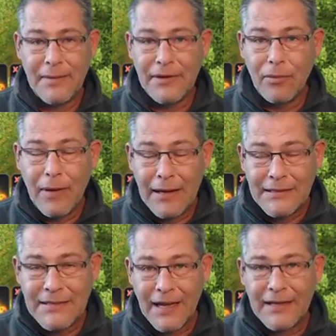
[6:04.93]
normales
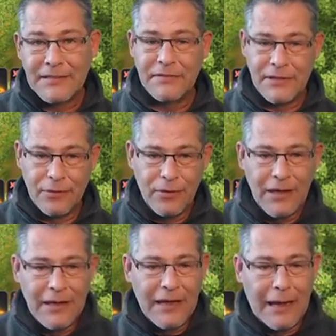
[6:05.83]
Tagesvideo,
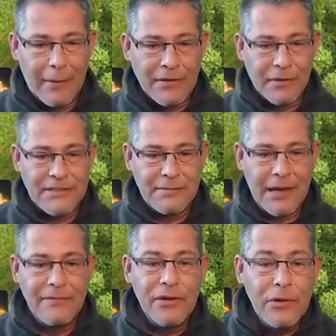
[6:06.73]
aber trotzdem
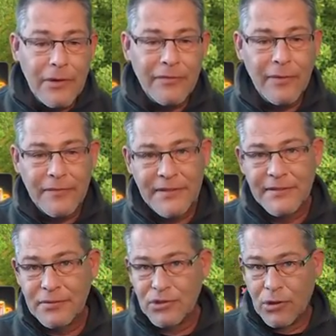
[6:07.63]
haben wir über 50
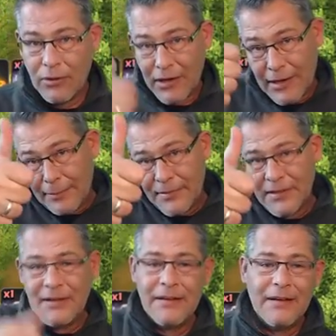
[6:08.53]
Zuschauer gehabt,
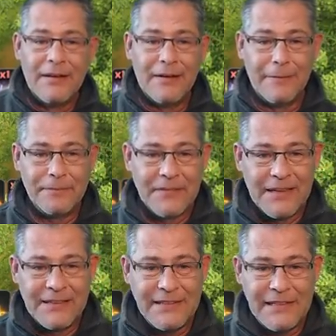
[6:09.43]
ähm,
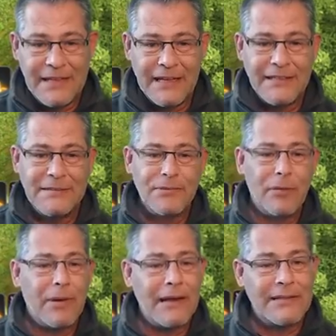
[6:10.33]
die an diesem
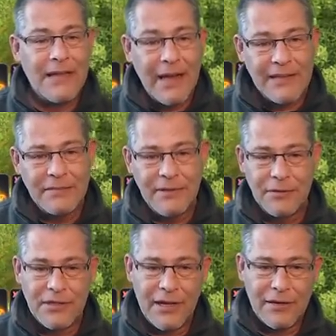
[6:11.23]
normalen Tagesvideo
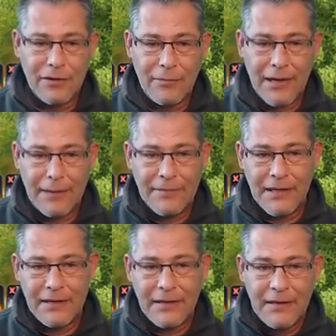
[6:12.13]
teilgenommen haben,
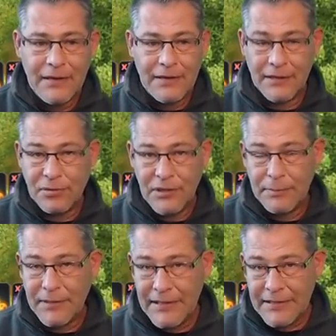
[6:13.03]
denn natürlich
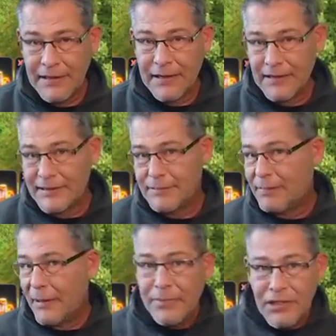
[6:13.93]
bin ich dann als
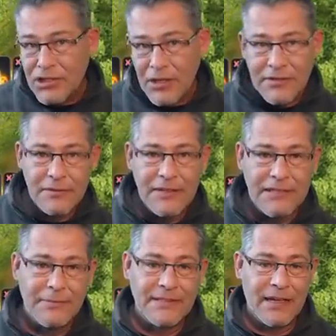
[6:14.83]
Publisher, so will ich
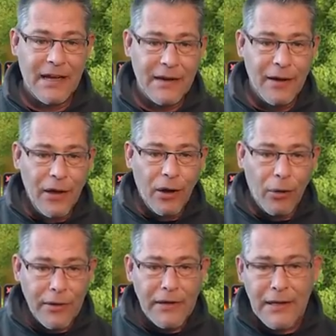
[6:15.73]
es mal sagen,
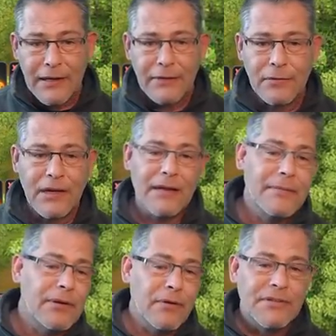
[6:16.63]
online und kann
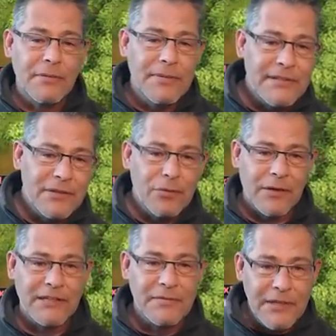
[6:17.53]
mit euch so ein bisschen über
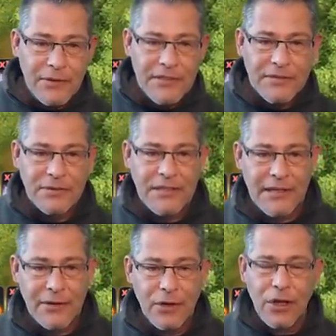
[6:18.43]
das Video
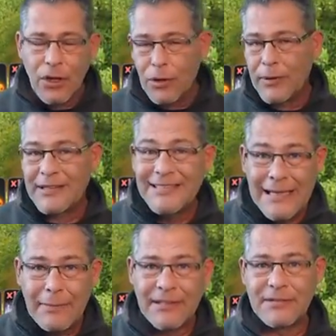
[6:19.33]
diskutieren, über das
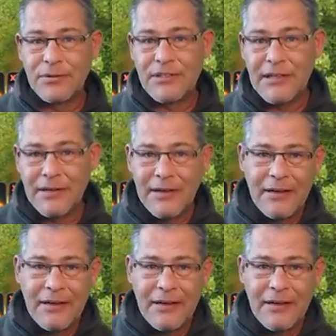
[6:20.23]
Thema diskutieren.